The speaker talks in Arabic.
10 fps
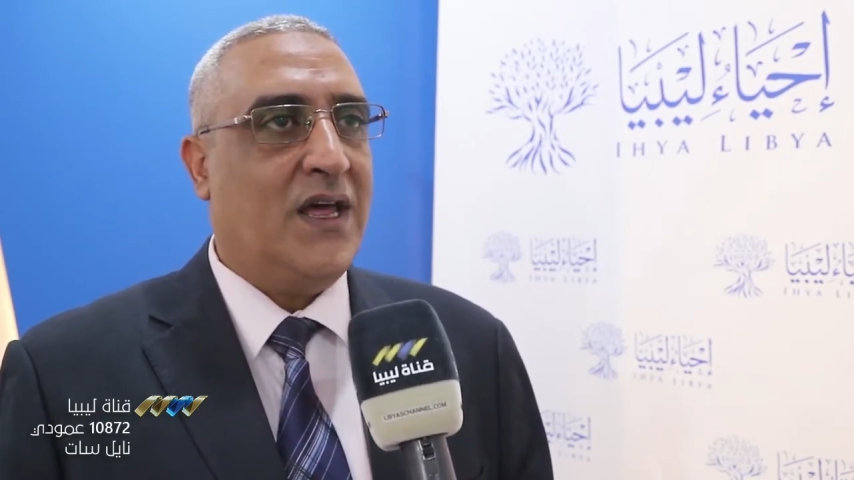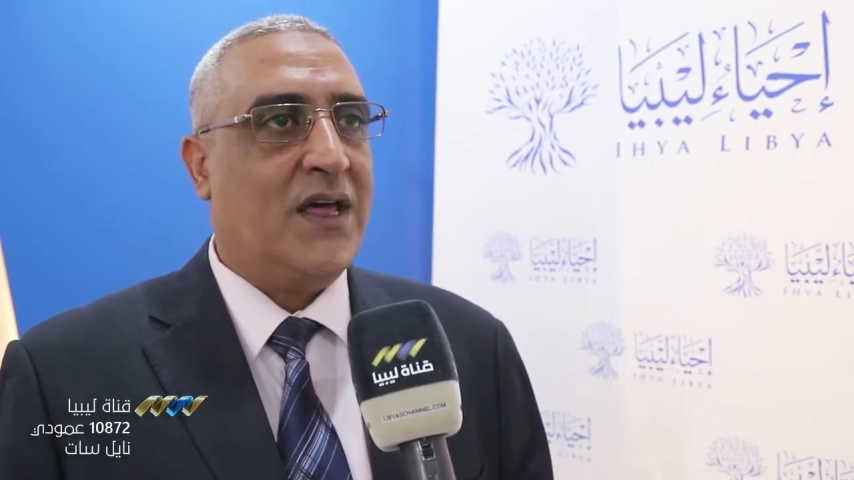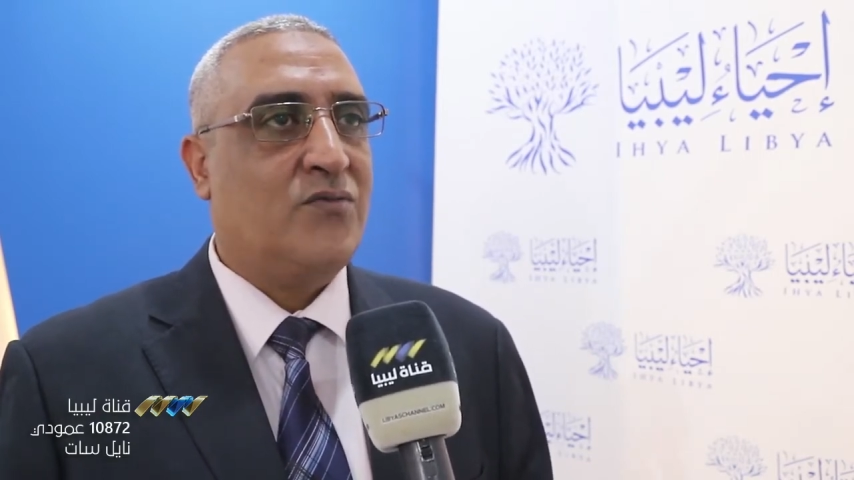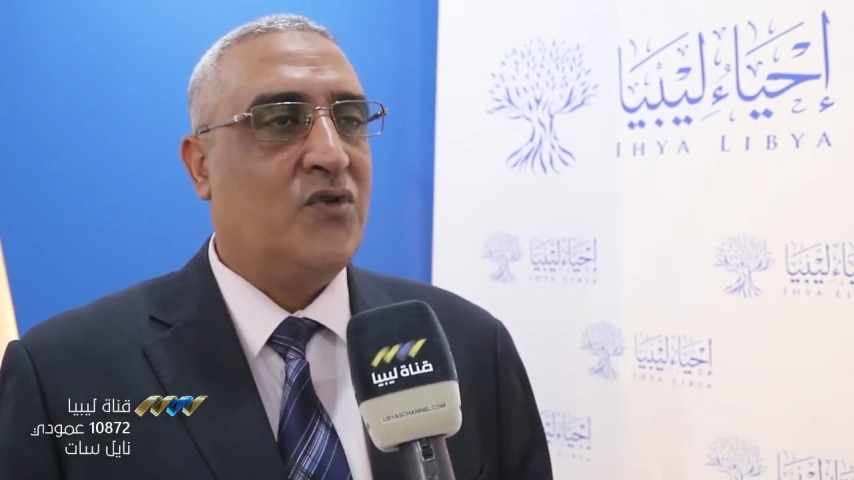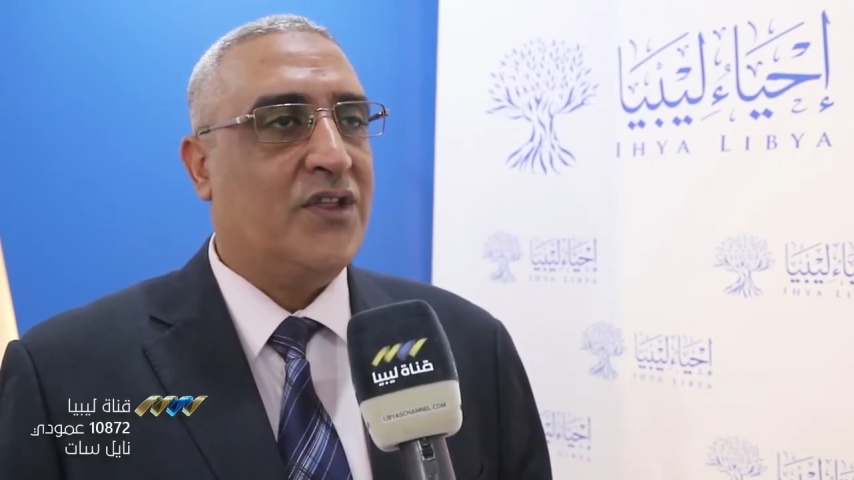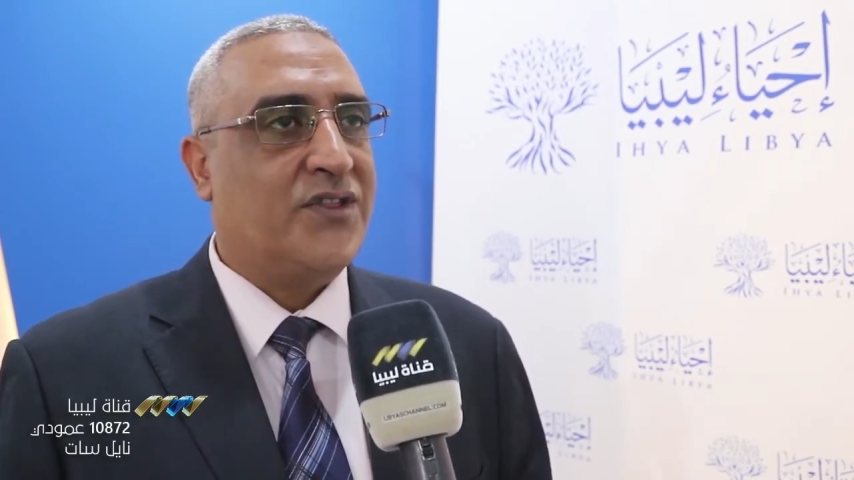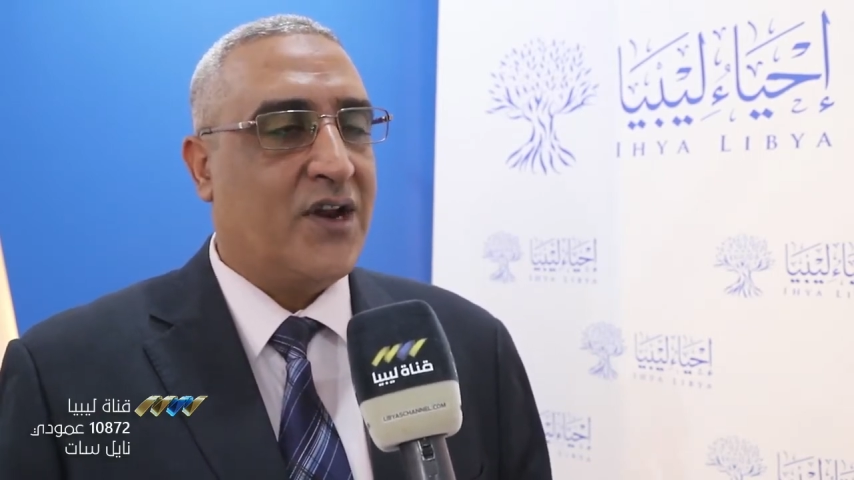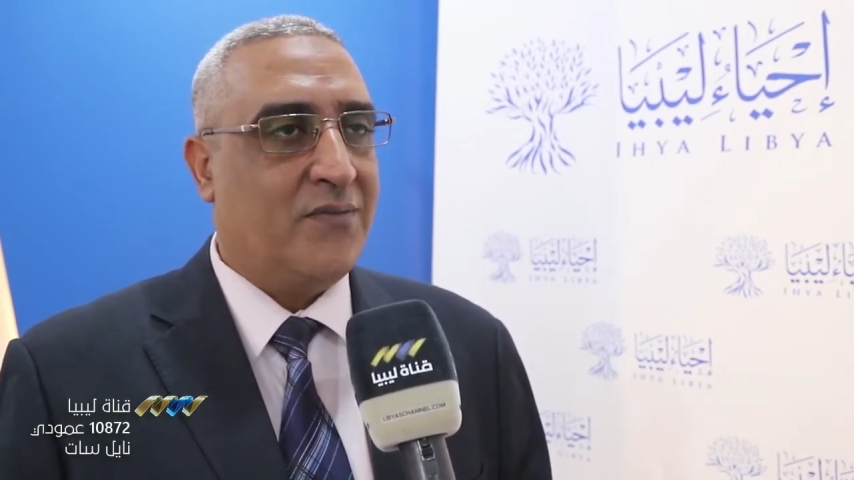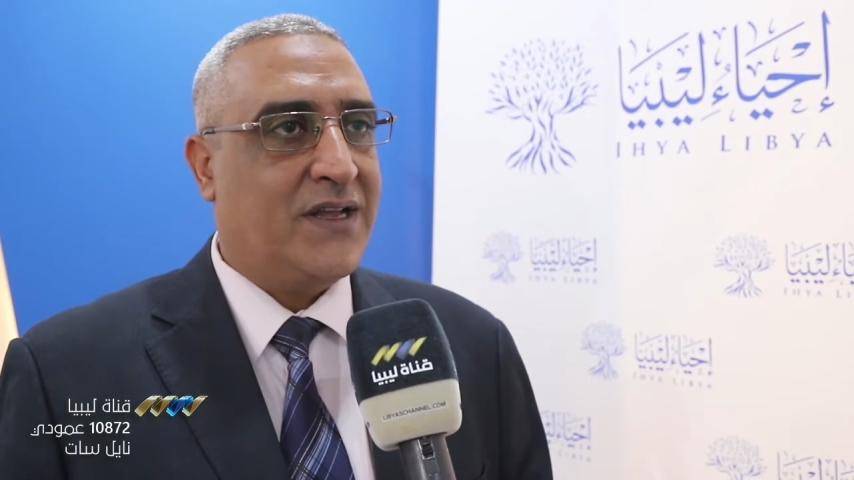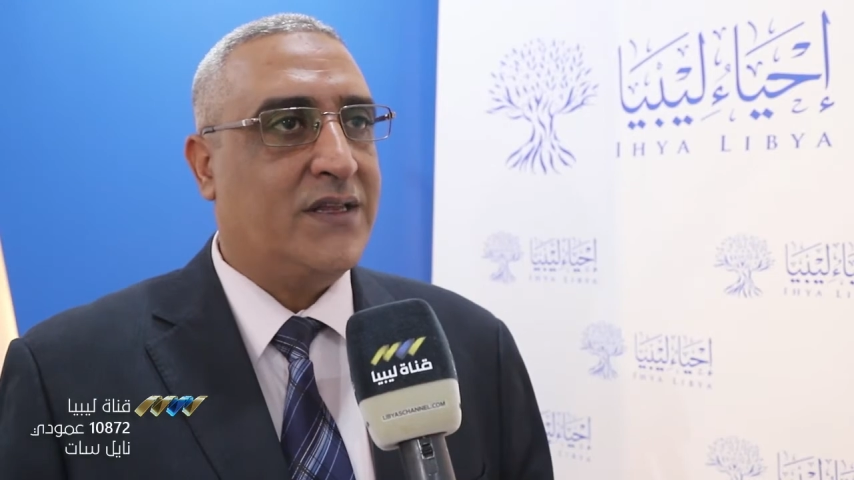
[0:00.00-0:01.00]
الحرب
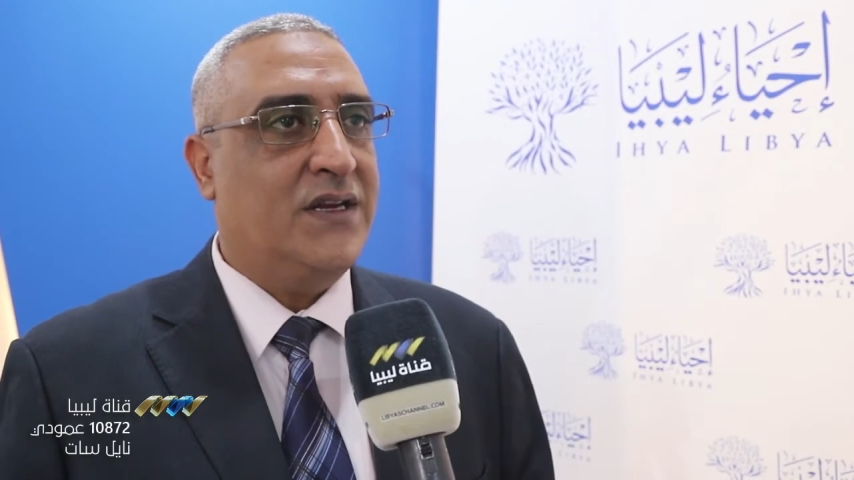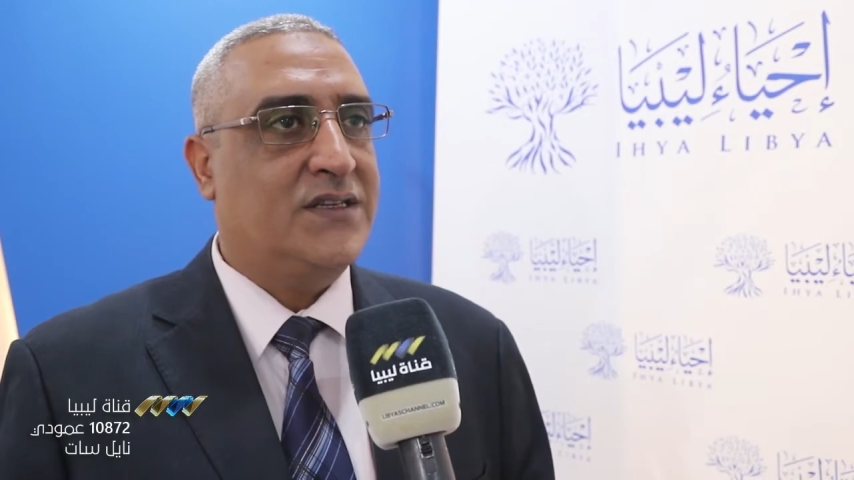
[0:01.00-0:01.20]
والاضطرابات اللي